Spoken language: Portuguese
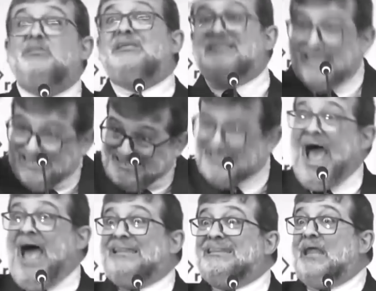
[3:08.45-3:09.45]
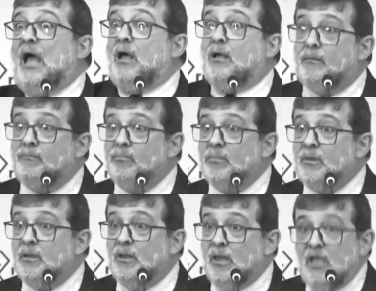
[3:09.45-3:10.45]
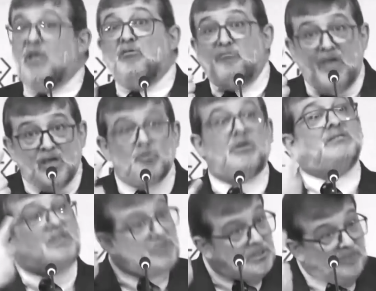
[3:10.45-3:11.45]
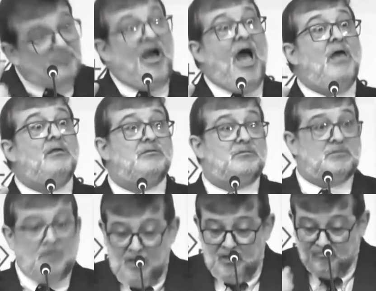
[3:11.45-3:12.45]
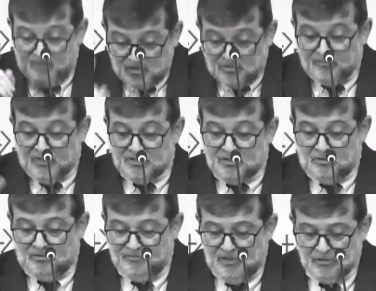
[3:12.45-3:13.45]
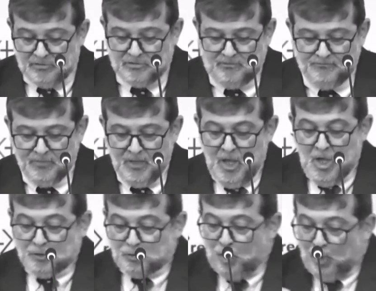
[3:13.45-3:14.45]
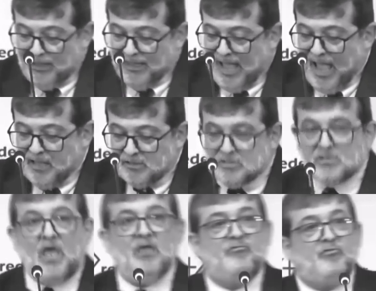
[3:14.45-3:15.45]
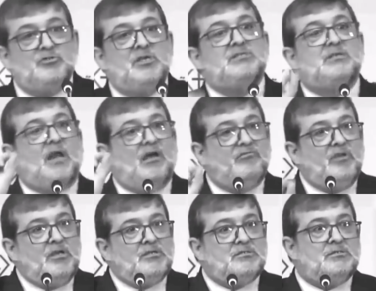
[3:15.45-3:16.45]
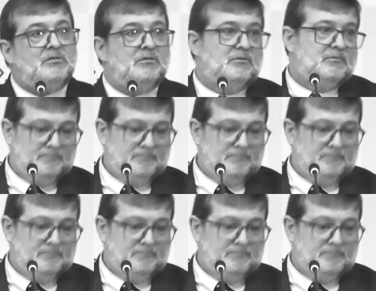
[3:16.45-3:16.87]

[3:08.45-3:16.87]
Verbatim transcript: gente insensata. E vejam o que essa gente faz. Vejam o versículo 20: Tolerais quem vos escravize,